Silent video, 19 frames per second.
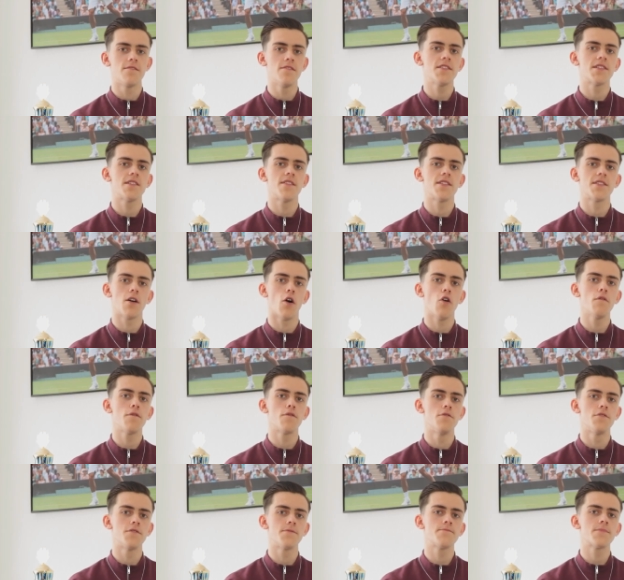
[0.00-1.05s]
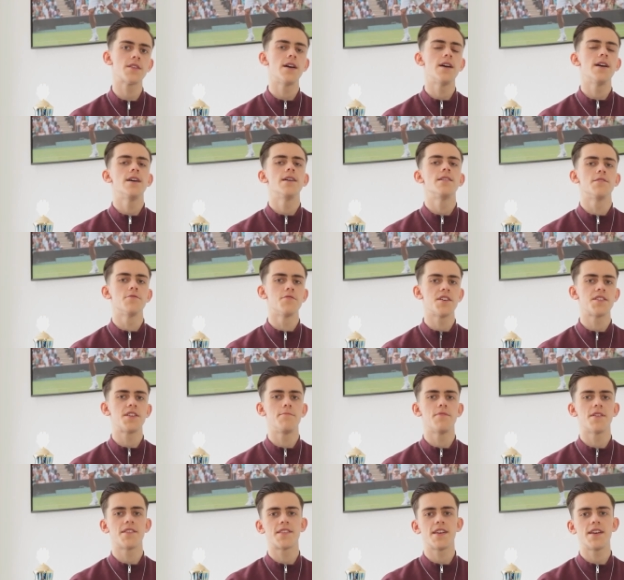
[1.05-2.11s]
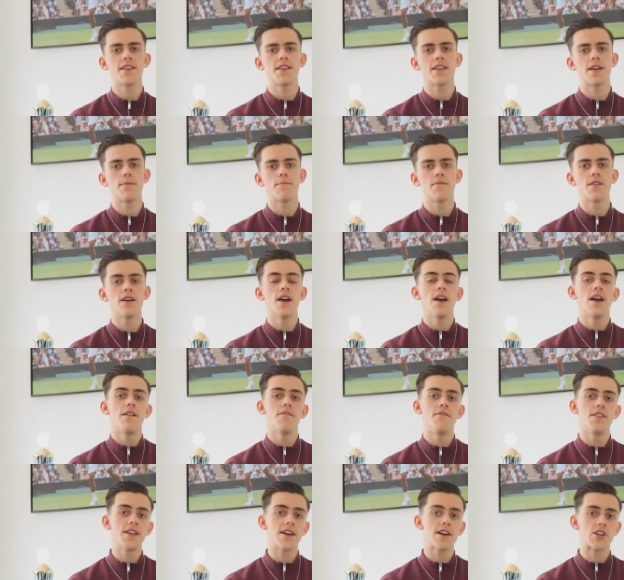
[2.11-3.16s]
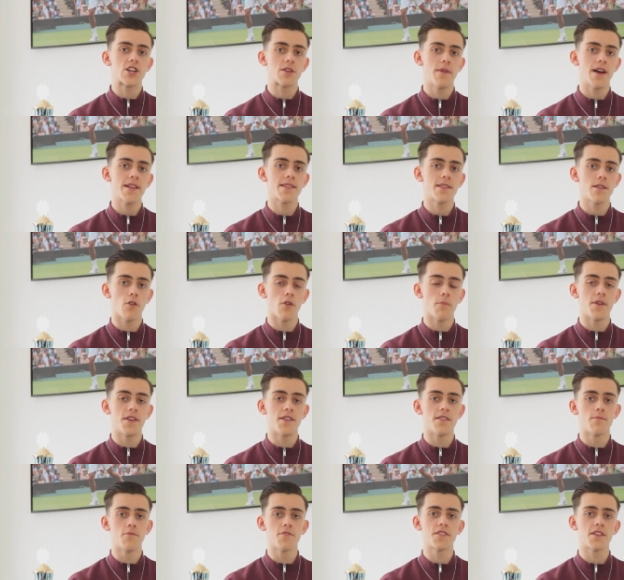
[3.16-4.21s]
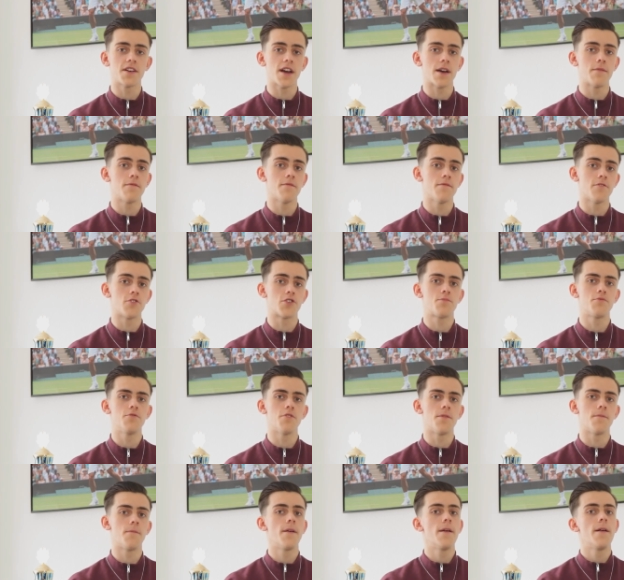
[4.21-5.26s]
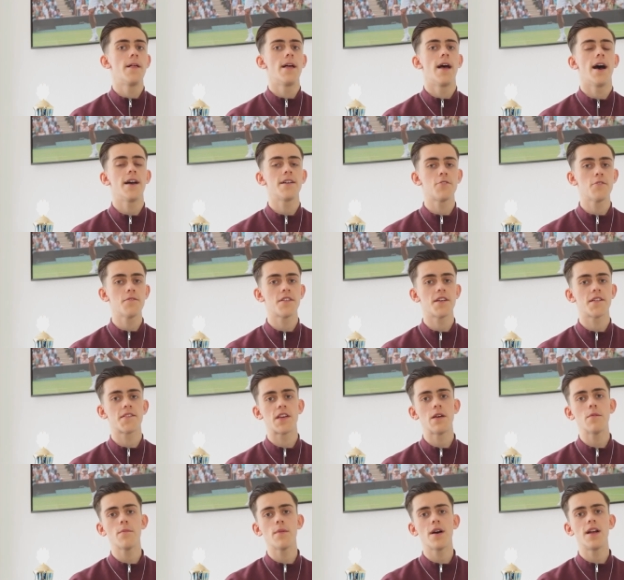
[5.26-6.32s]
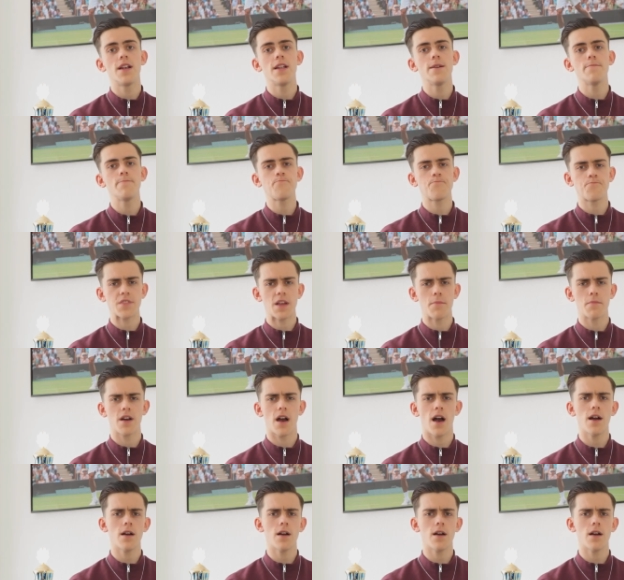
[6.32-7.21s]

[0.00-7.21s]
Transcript: in gewisser Weise auflösen, sodass die Patienten eben weniger Schmerzen auch bei diesen Muskelkrämpfen verspüren. Ja, ich durfte das selber mal erleben im